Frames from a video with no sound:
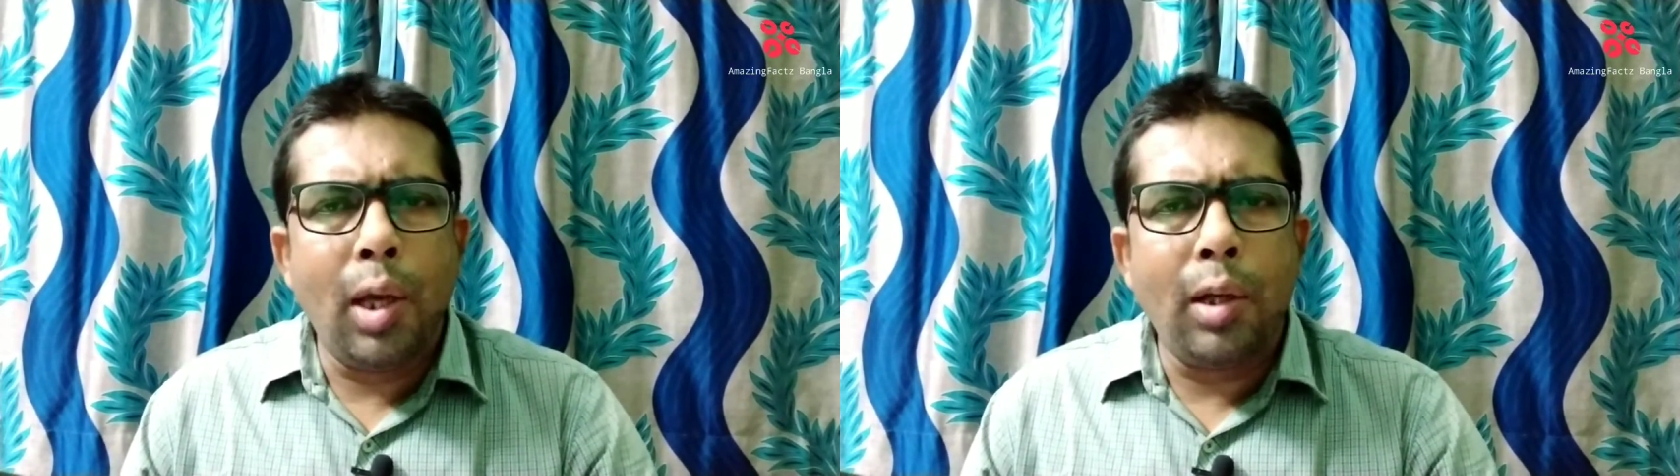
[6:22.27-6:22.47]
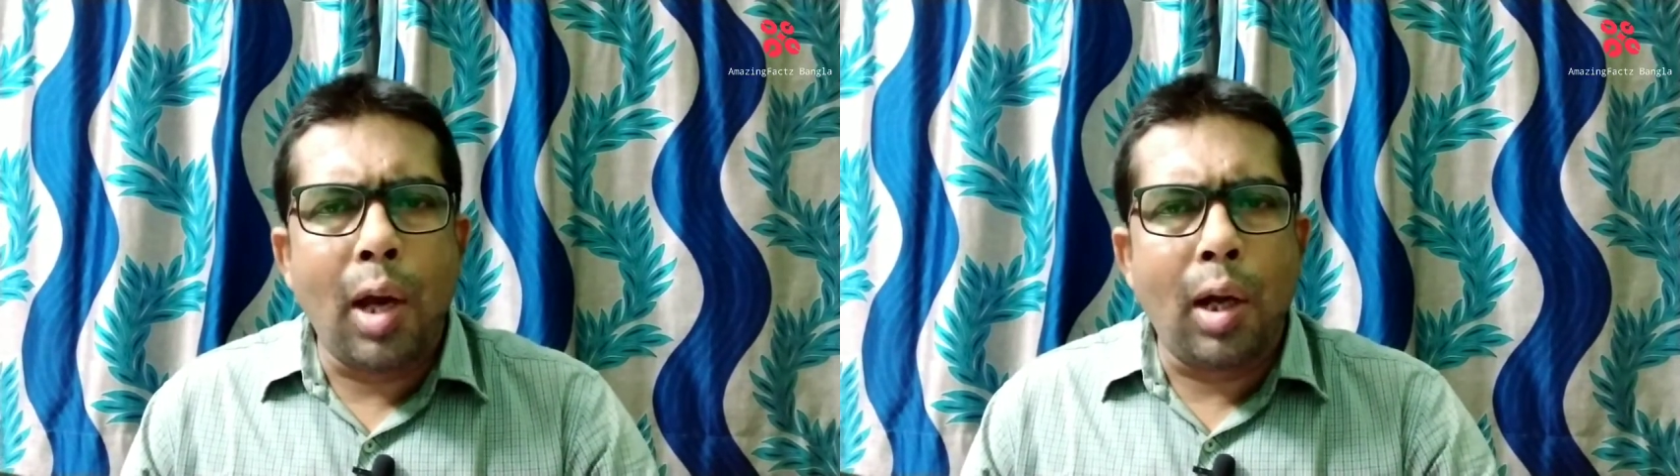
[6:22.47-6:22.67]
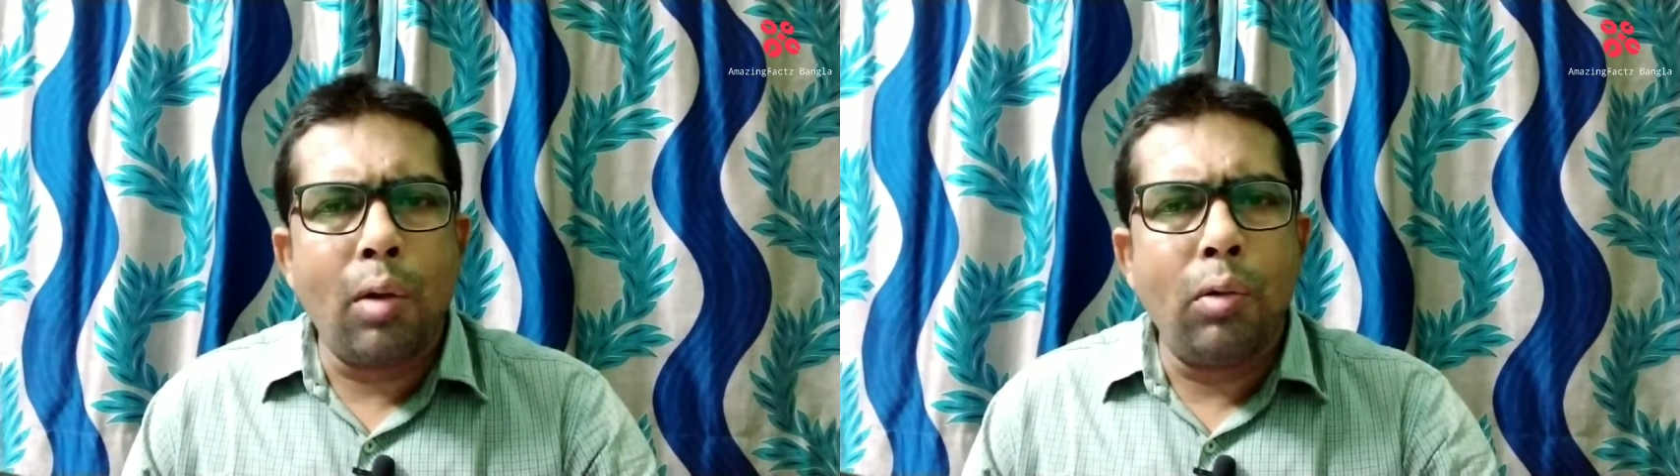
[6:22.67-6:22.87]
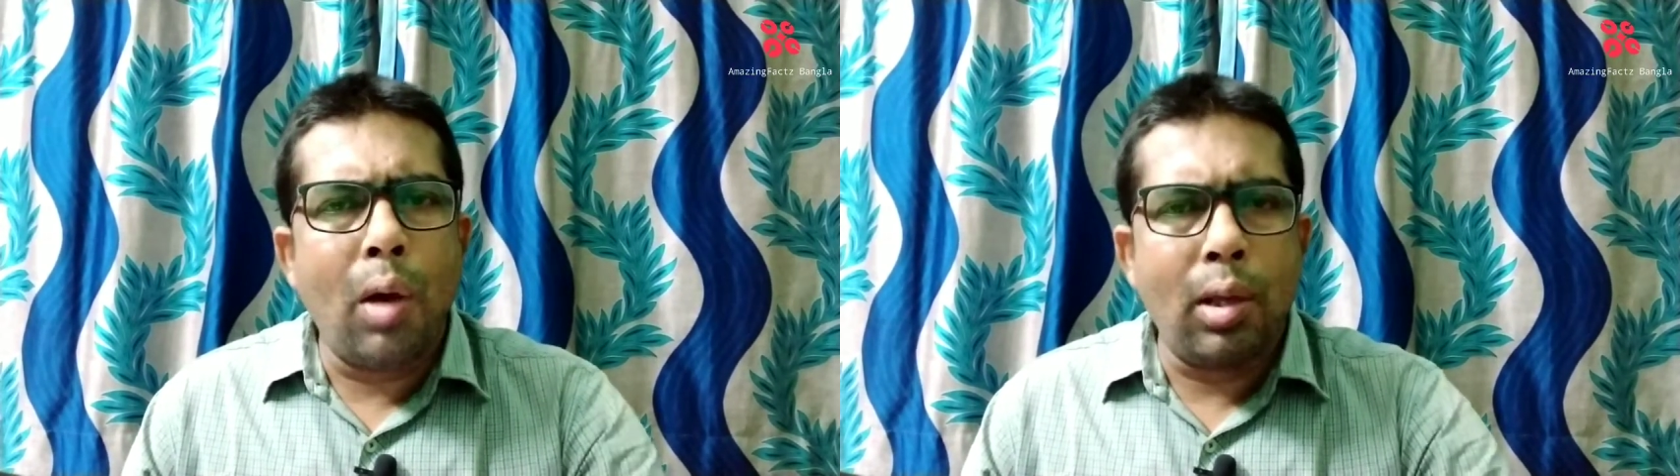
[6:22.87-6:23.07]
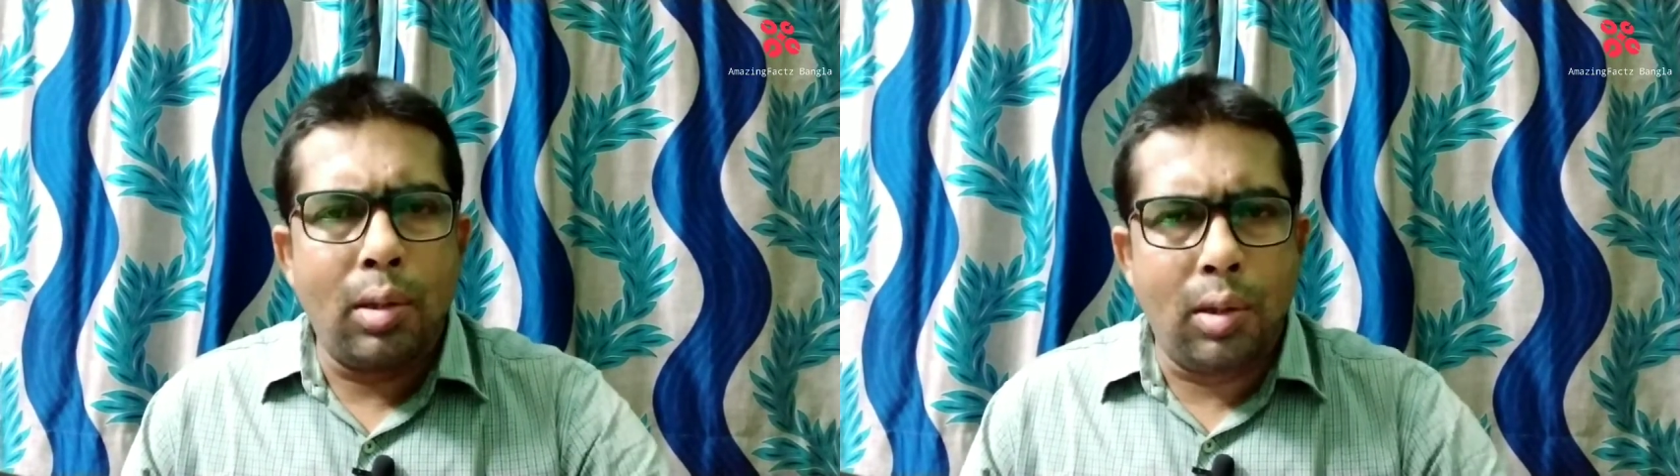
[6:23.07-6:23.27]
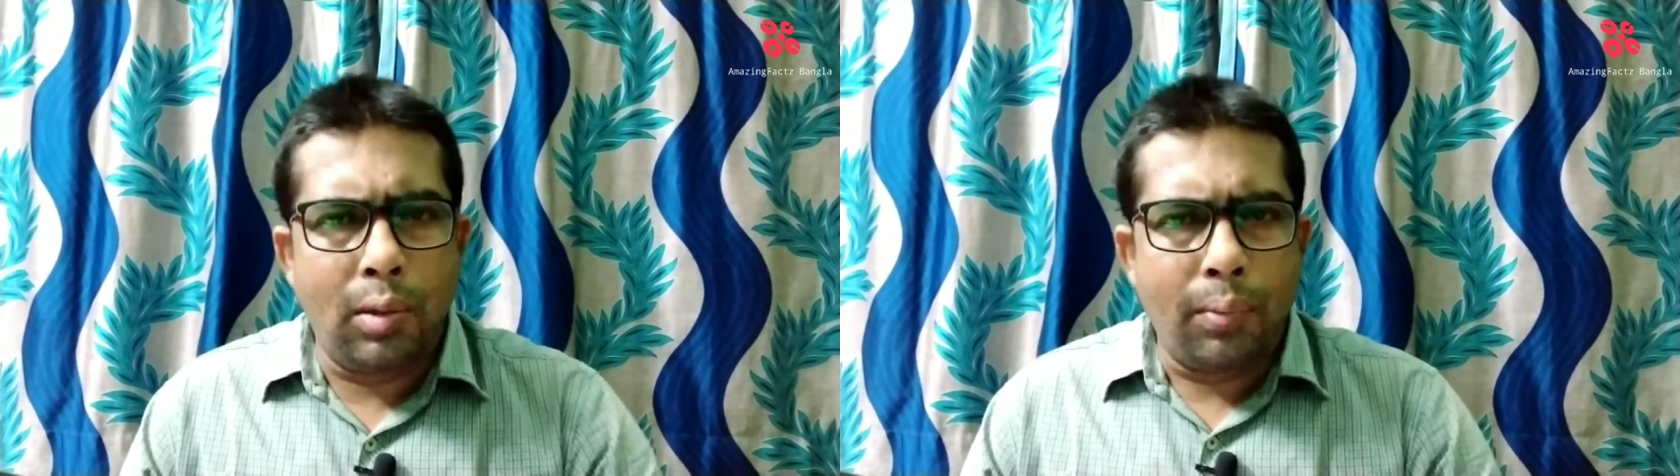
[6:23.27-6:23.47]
এই টাকাগুলো আসছে